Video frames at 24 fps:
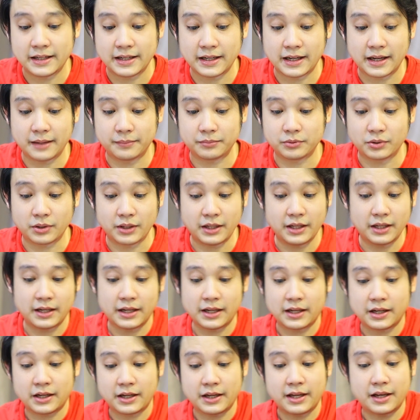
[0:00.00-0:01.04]
นะครับตรงนี้
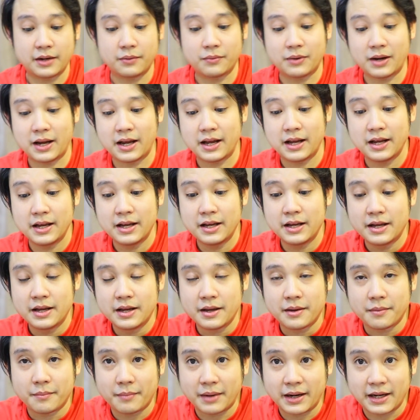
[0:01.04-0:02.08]
ก็เห็นว่า
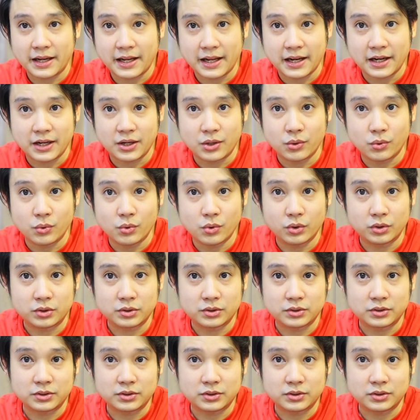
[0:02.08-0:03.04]
มันเนี่ยดูด